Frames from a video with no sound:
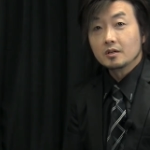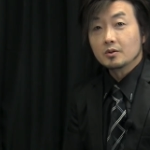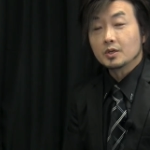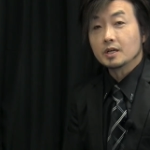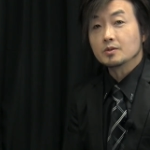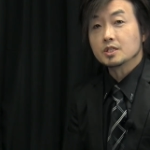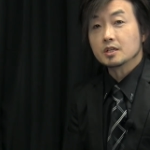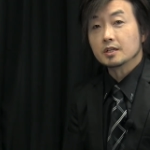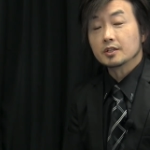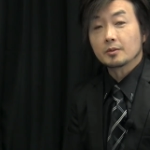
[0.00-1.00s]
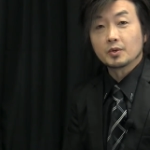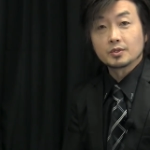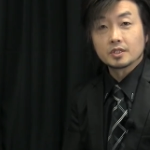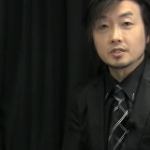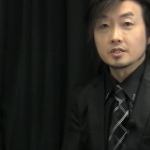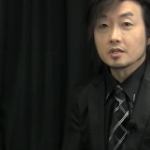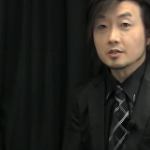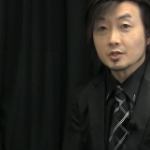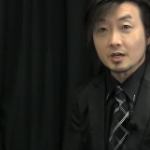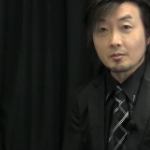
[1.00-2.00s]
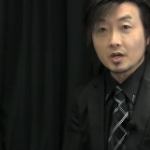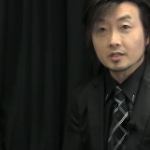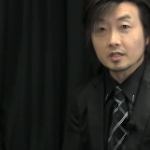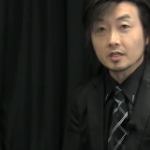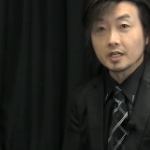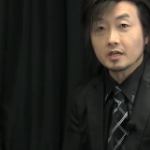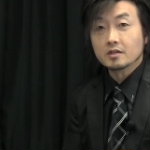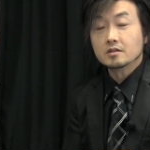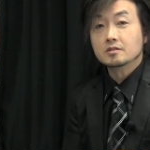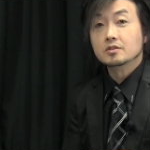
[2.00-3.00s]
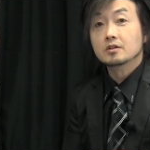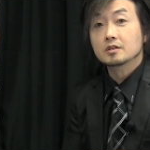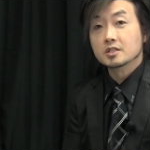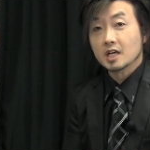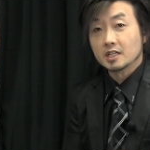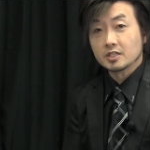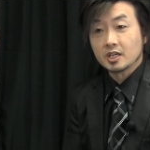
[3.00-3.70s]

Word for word: ô nếu gì là cho phong dư nhá rồi sam lo nào lo nè họ cho xả đi